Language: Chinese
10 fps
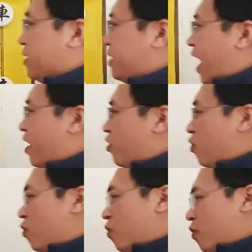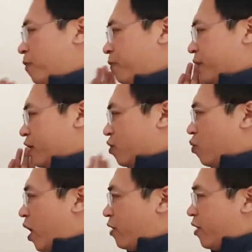然后
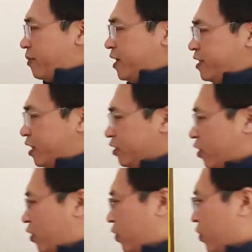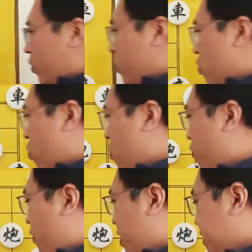万万没想到，
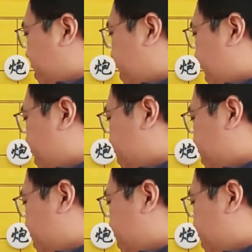红方竟然